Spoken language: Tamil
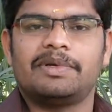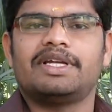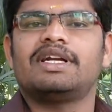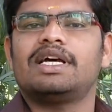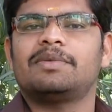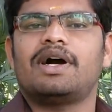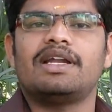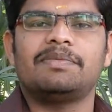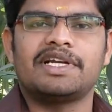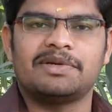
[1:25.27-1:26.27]
இப்ப இரண்டாயிரம்
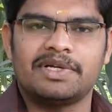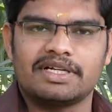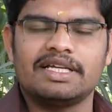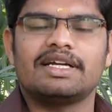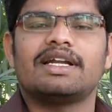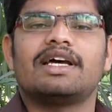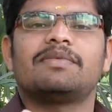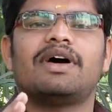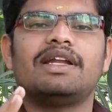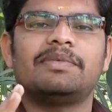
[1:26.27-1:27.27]
காலி பணியிடம் இருக்குன்னா
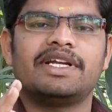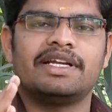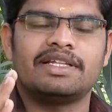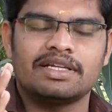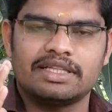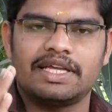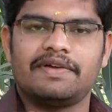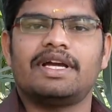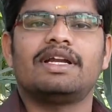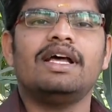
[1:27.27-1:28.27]
இரண்டாயிரம் காலி பணியிடத்திற்கு
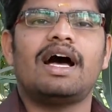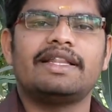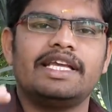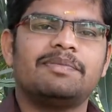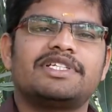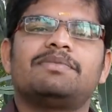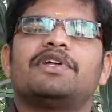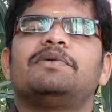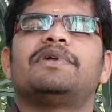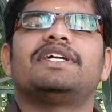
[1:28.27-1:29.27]
தேவையான அதிகபட்ச
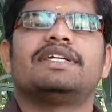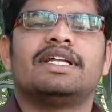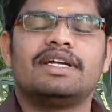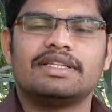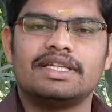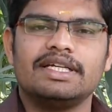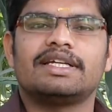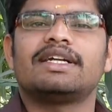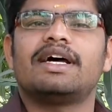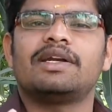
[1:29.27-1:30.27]
மதிப்பெண் எடுத்த எடுத்த
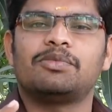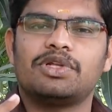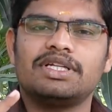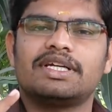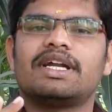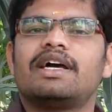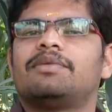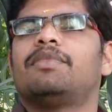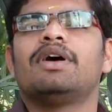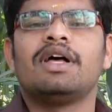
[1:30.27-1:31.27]
இரண்டாயிரம் முதல்
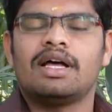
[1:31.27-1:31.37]
இரண்டாயிரம்